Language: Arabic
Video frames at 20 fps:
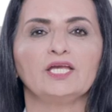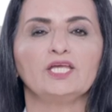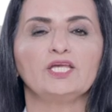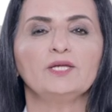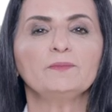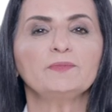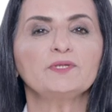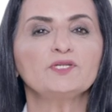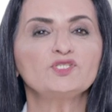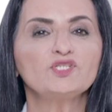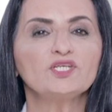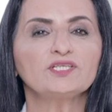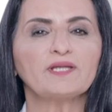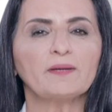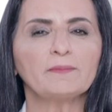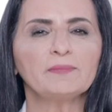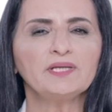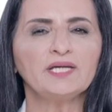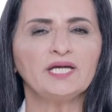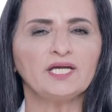يمكن شيء
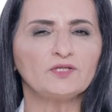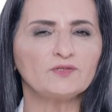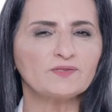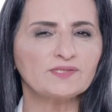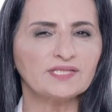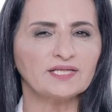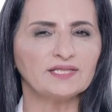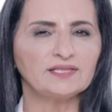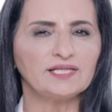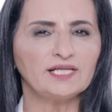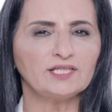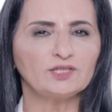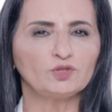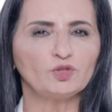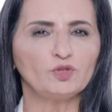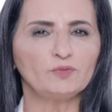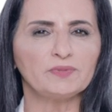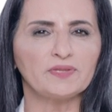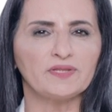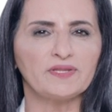طبيعي إنه السيدات
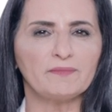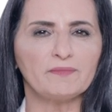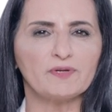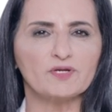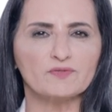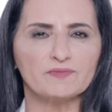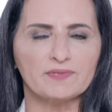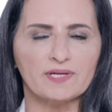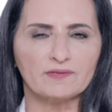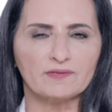دوم يتدمروا من